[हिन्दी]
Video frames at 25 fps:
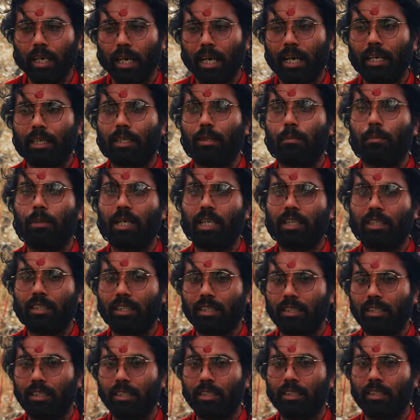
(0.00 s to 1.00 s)
आगे
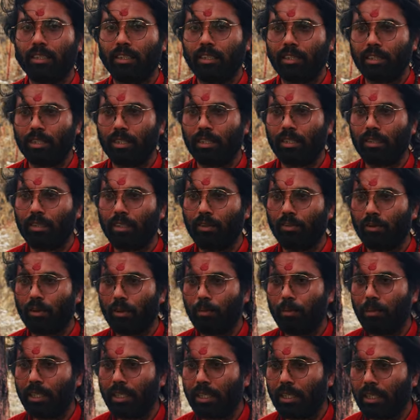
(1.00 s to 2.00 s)
मार्गदर्शन कर सकें क्योंकि
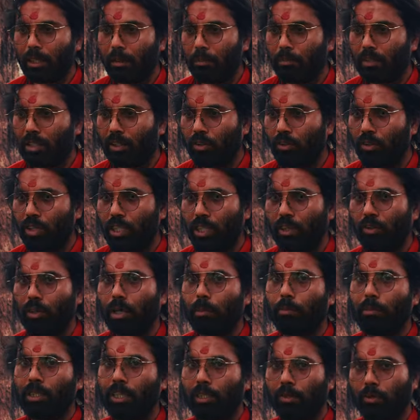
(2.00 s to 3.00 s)
मेरी हिम्मत जो है
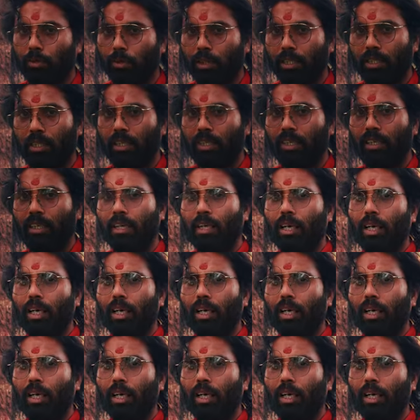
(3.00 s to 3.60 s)
जवाब दे चुकी थी